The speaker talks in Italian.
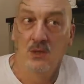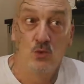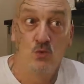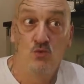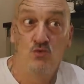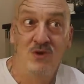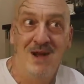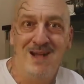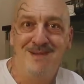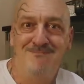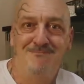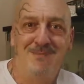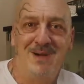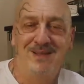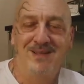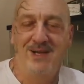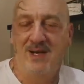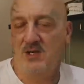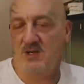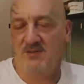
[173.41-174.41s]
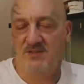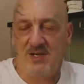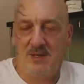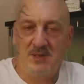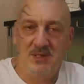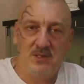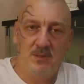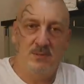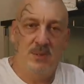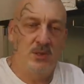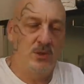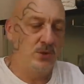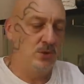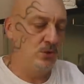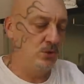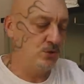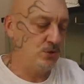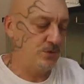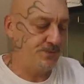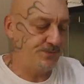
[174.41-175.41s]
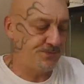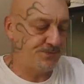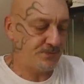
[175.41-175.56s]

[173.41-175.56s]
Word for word: un lampadario, veramente un orologio